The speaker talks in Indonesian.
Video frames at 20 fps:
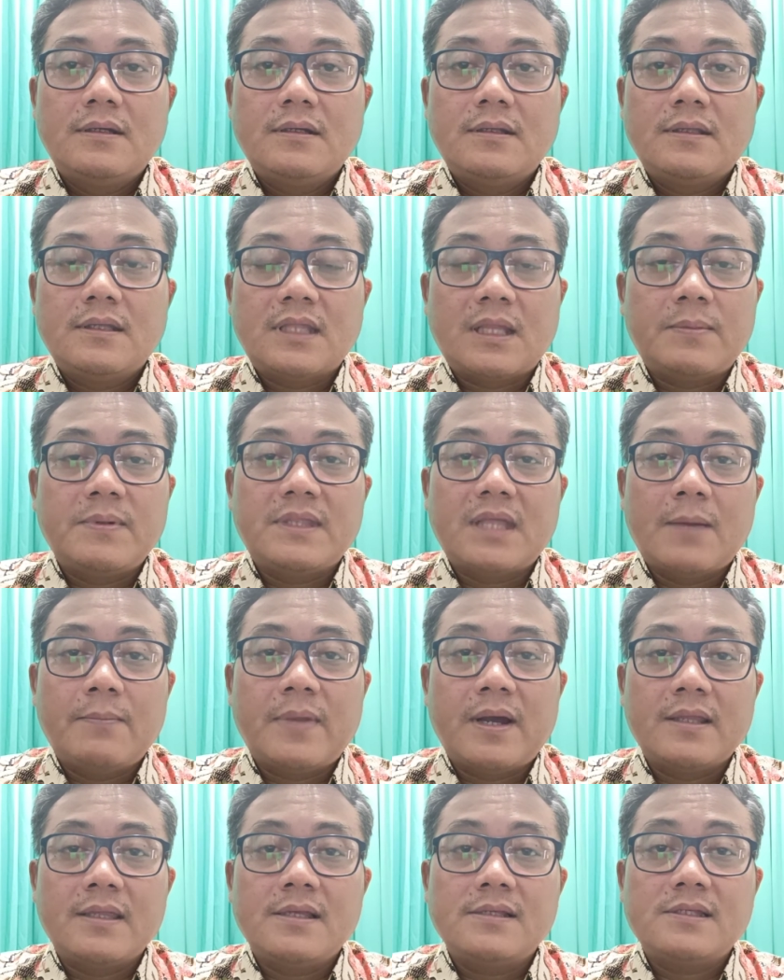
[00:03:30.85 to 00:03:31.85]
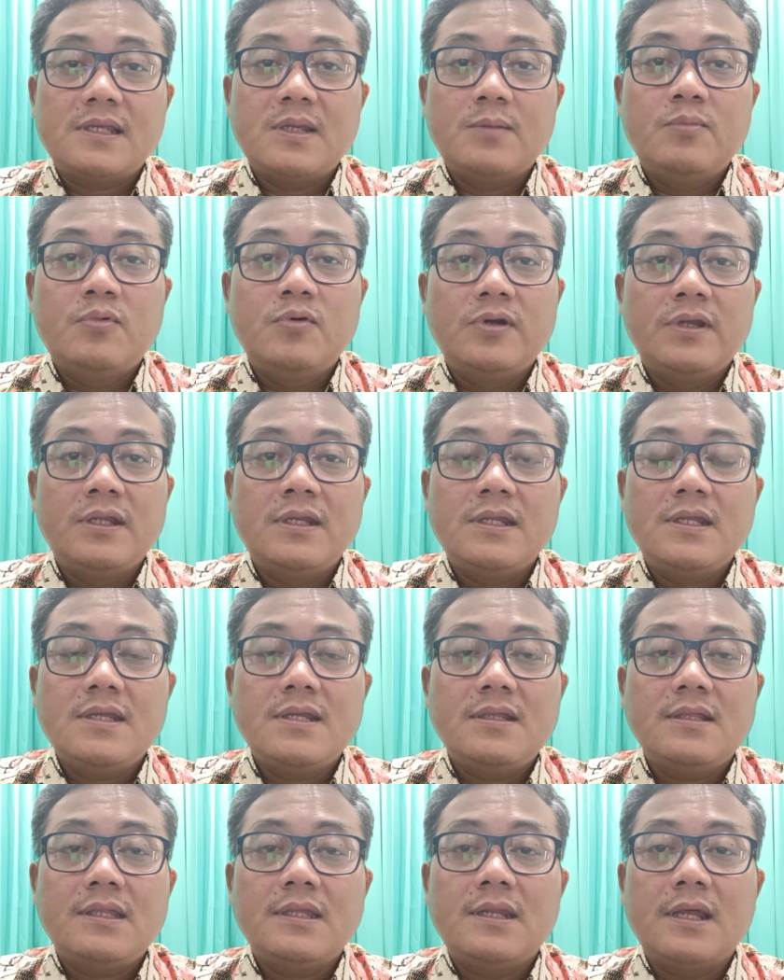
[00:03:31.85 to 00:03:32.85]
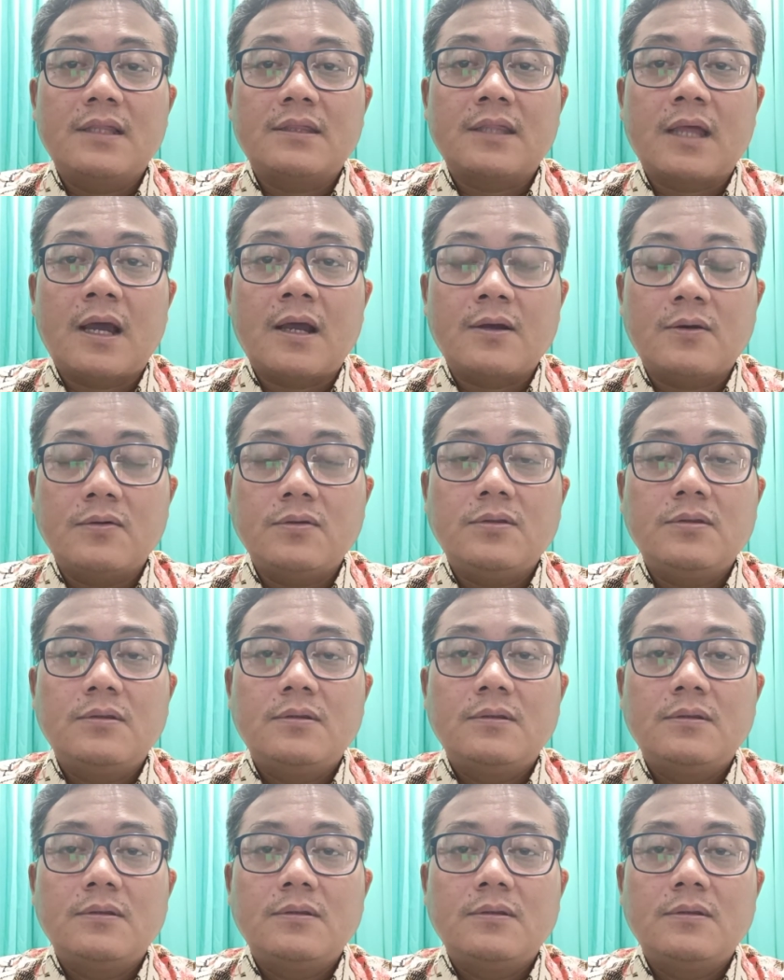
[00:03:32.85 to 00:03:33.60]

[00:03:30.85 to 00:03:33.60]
Tetapi tampaknya si ibu ini tidak takut